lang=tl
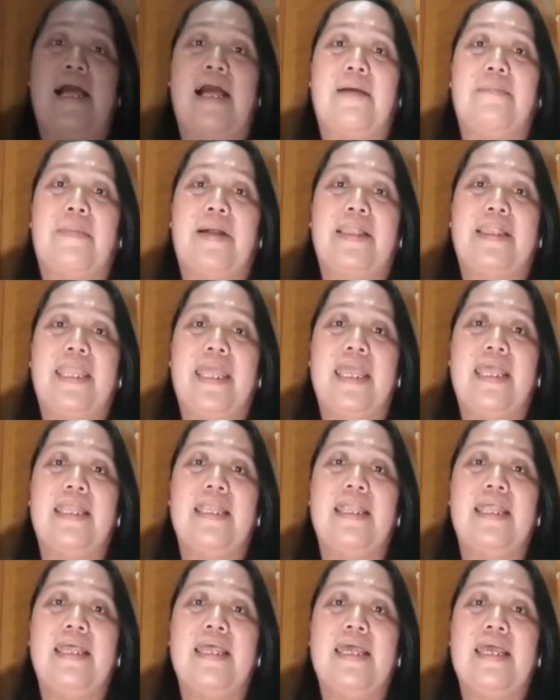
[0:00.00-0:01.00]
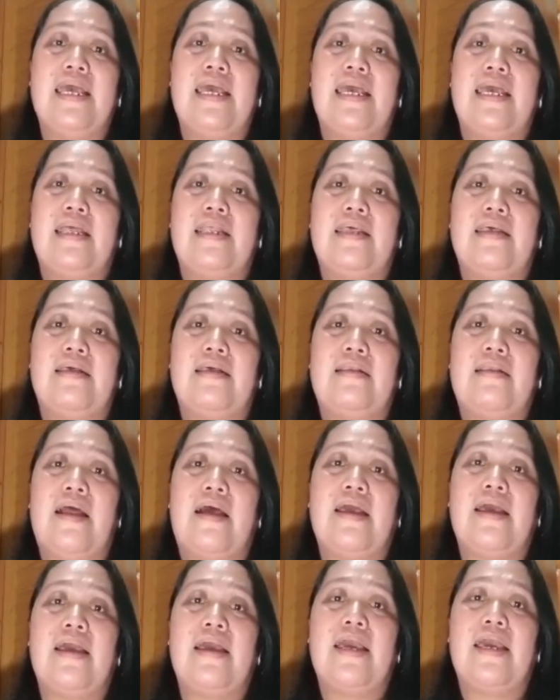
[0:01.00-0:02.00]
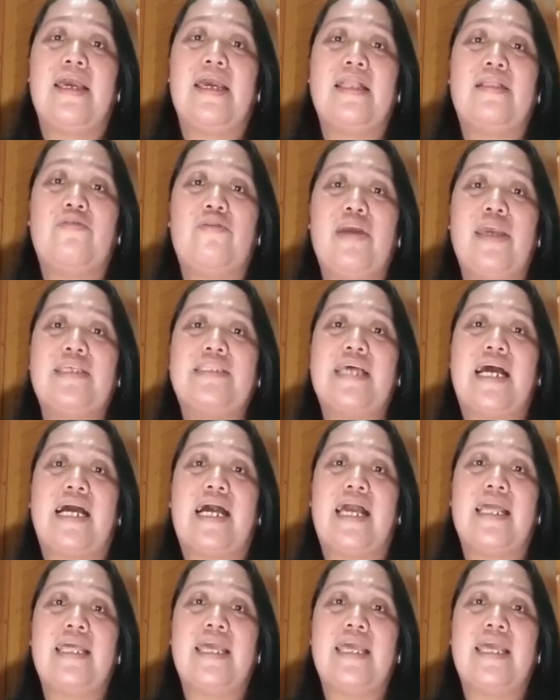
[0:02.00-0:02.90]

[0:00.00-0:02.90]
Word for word: kapatid, na ito'y isang